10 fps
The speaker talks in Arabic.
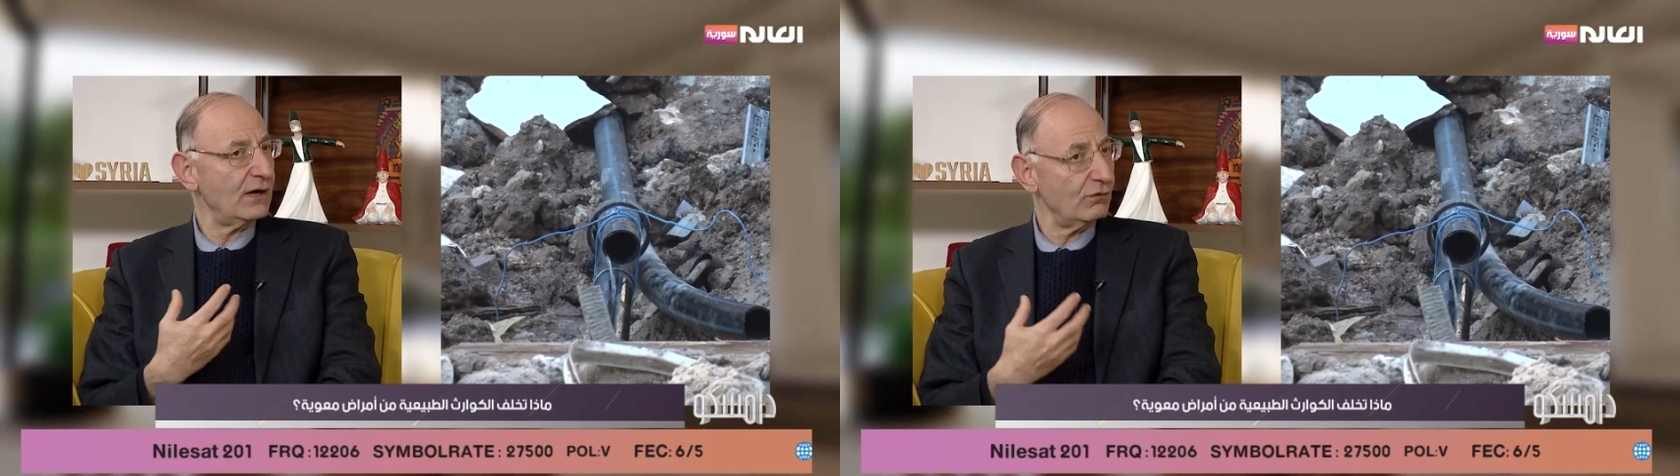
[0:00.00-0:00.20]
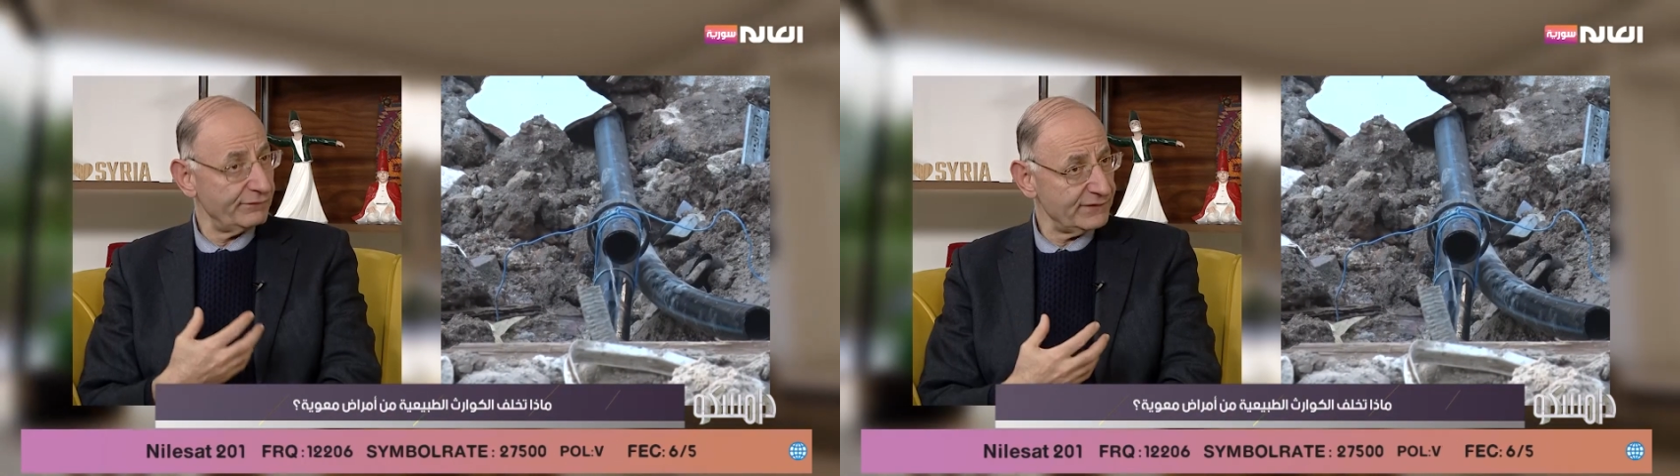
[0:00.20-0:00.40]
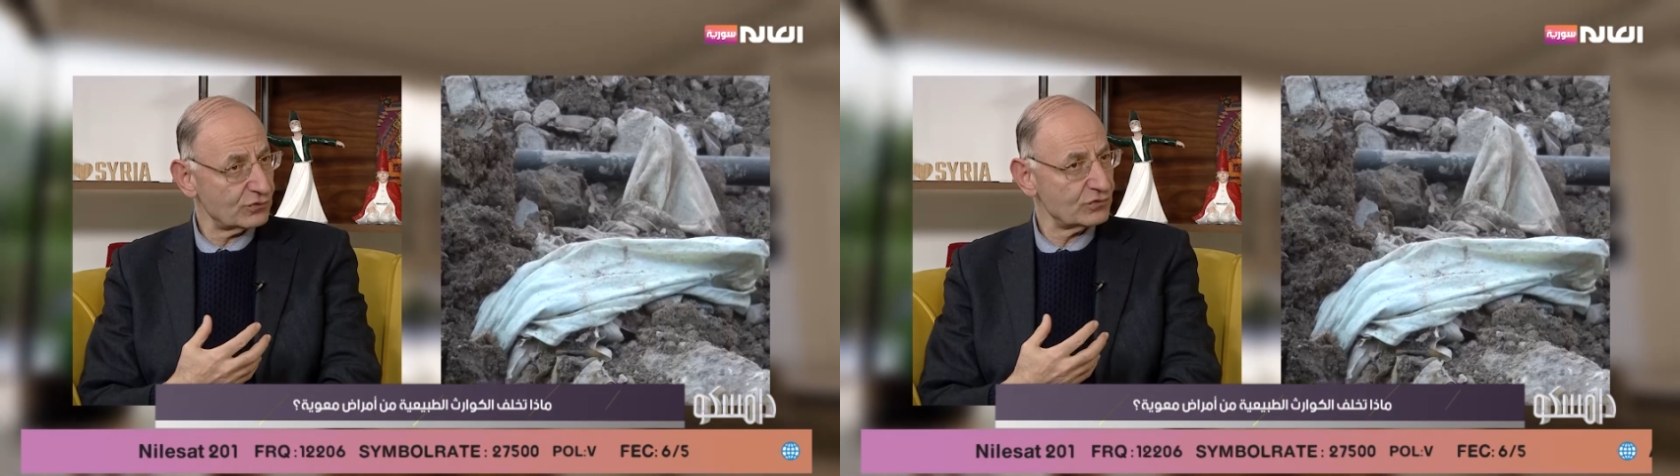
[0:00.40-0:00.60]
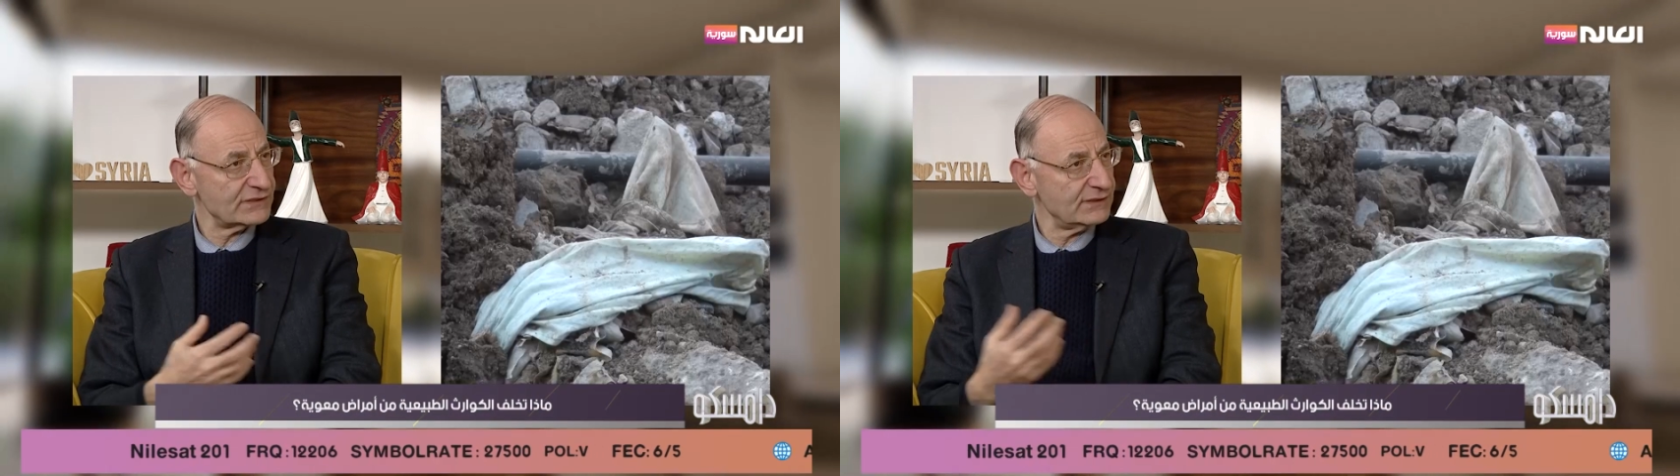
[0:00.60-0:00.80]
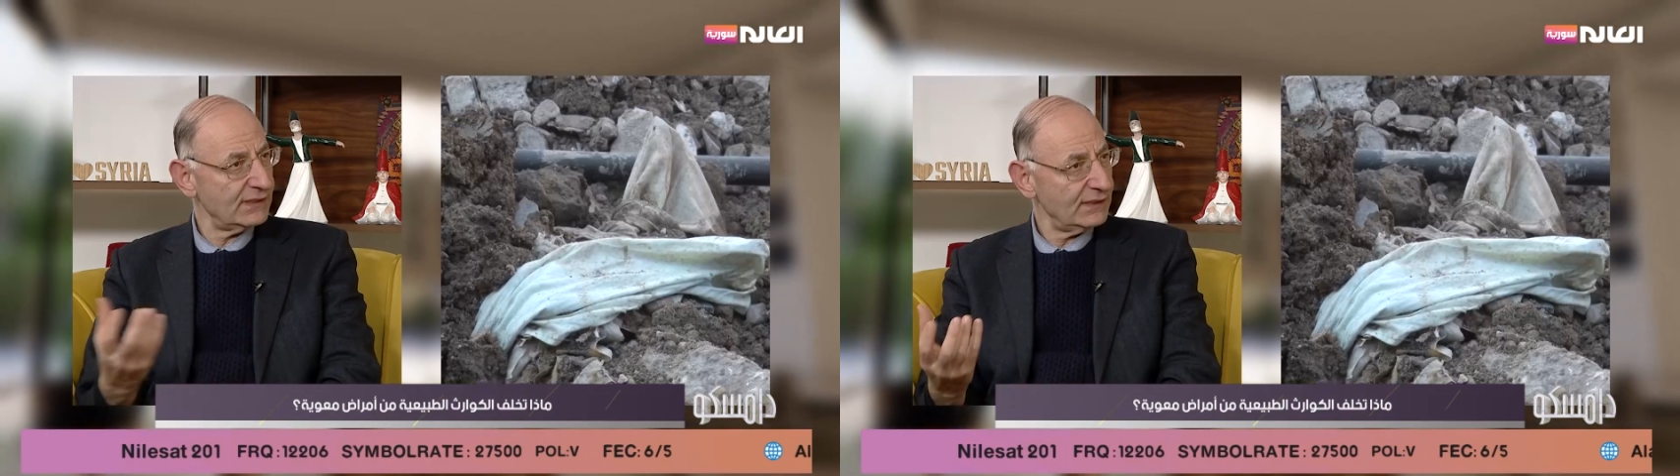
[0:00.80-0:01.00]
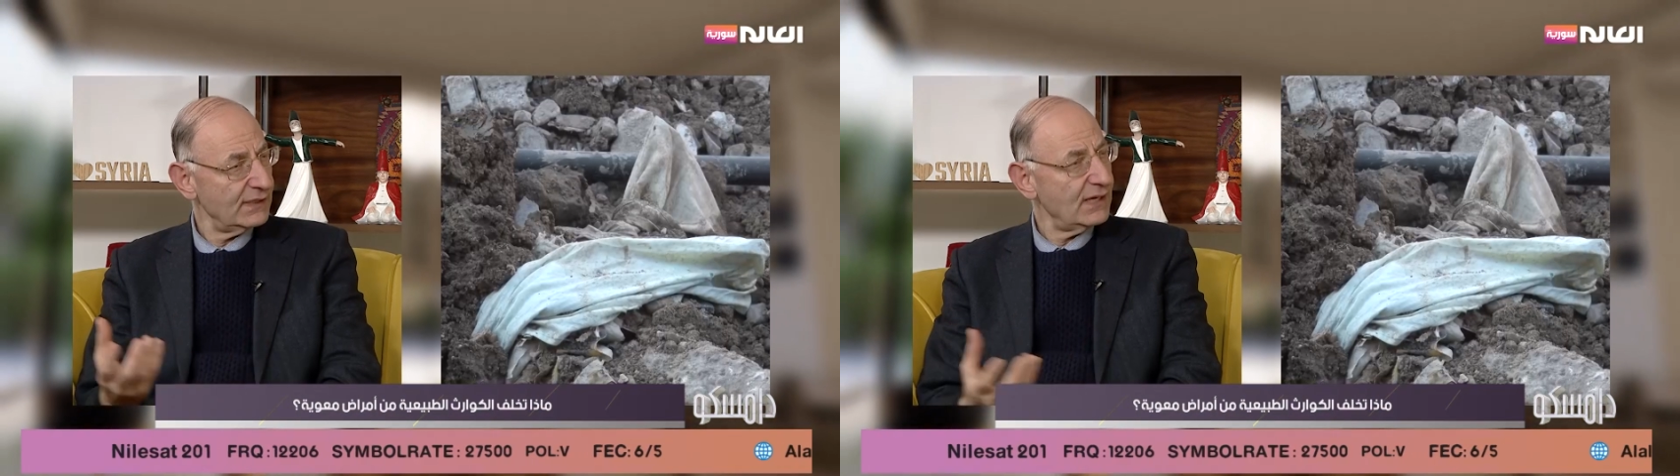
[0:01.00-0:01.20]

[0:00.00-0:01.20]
أو فيروسية